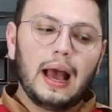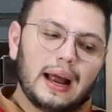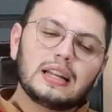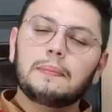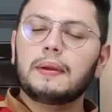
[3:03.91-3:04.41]
A
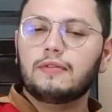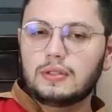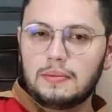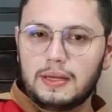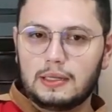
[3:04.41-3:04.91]
carta para
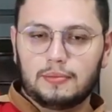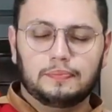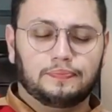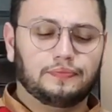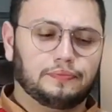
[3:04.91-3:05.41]
você mesmo.
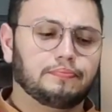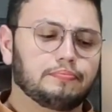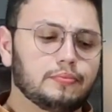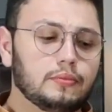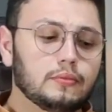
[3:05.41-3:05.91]

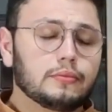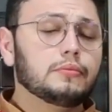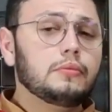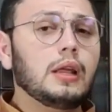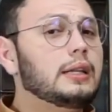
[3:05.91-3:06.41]

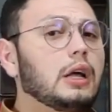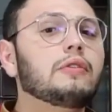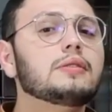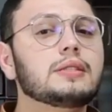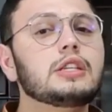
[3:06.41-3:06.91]

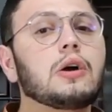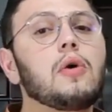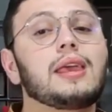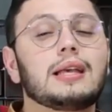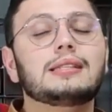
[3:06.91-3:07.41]
Talvez você já
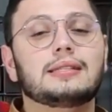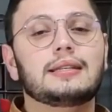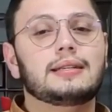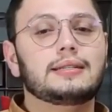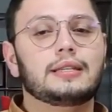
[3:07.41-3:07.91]
conheça
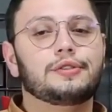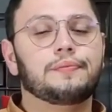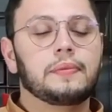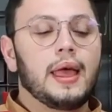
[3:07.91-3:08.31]
esse exercício.